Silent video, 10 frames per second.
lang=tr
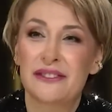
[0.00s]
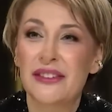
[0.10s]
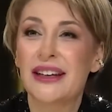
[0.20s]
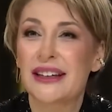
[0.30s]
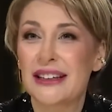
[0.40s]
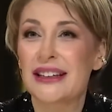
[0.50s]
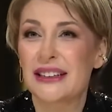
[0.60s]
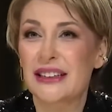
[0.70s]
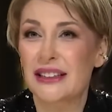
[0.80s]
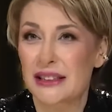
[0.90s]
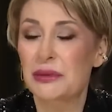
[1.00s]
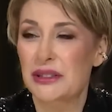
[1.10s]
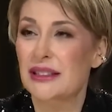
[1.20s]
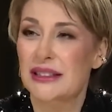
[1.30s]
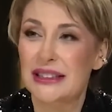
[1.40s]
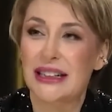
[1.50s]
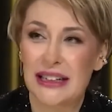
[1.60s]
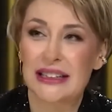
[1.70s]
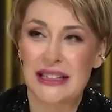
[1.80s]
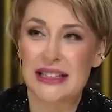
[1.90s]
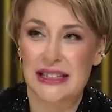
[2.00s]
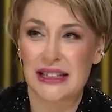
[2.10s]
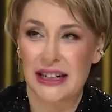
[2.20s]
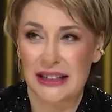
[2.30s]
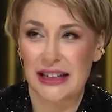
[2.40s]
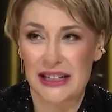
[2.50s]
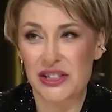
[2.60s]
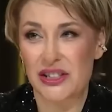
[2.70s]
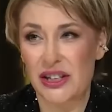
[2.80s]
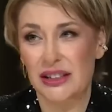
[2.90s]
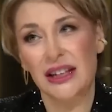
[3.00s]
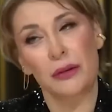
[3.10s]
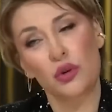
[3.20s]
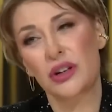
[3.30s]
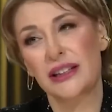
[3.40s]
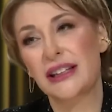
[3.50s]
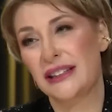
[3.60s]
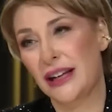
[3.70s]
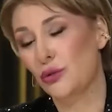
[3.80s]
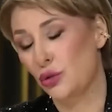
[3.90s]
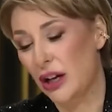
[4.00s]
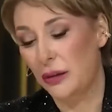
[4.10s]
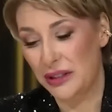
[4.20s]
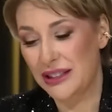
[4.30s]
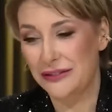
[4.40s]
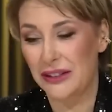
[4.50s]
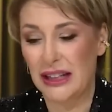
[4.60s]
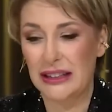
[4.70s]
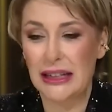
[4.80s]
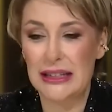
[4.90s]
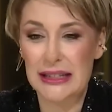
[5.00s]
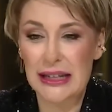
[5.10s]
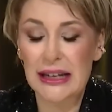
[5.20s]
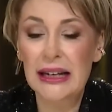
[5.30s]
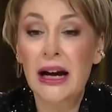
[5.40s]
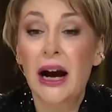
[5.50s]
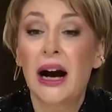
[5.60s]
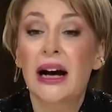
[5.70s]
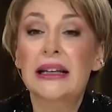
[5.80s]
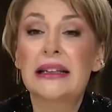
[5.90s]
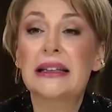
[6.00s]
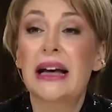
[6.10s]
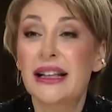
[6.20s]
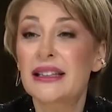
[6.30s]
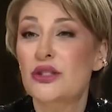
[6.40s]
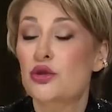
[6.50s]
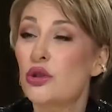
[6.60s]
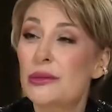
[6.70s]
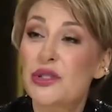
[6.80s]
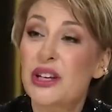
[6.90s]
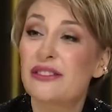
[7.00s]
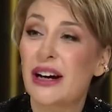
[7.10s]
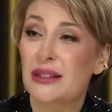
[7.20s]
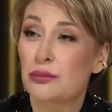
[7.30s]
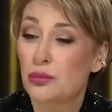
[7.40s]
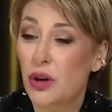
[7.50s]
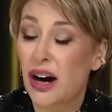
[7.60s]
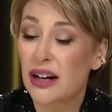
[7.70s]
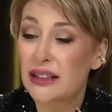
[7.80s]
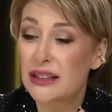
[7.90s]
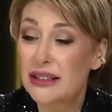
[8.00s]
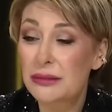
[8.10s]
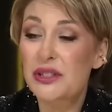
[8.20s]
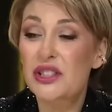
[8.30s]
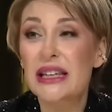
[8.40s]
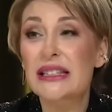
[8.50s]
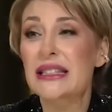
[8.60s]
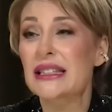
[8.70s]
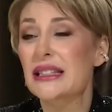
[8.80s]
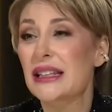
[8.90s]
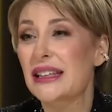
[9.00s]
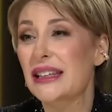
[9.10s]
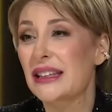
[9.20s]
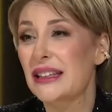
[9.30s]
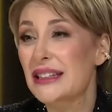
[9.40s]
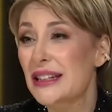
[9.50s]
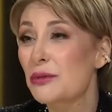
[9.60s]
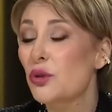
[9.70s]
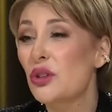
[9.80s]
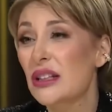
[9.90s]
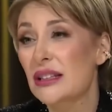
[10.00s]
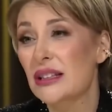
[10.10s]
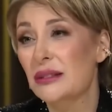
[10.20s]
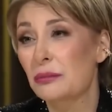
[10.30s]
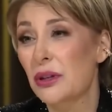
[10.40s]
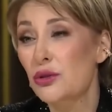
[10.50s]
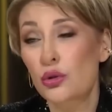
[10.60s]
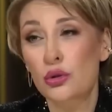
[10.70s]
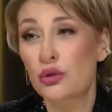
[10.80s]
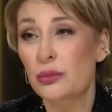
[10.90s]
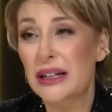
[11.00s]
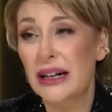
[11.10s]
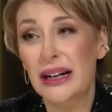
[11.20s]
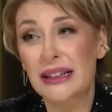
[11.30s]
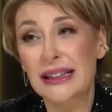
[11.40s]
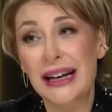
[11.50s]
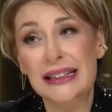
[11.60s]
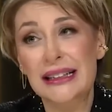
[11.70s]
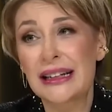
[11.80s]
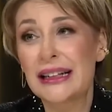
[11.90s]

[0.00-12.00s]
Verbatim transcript: ve e, tatlı bir Karadenizli karakter çıkacaktı ama orada yalan dünya bitti falan neyse. Yalnız şöyle bir şey var. Yılbaşı gecesindeki İrem'in oynadığı başörtülü bir karakter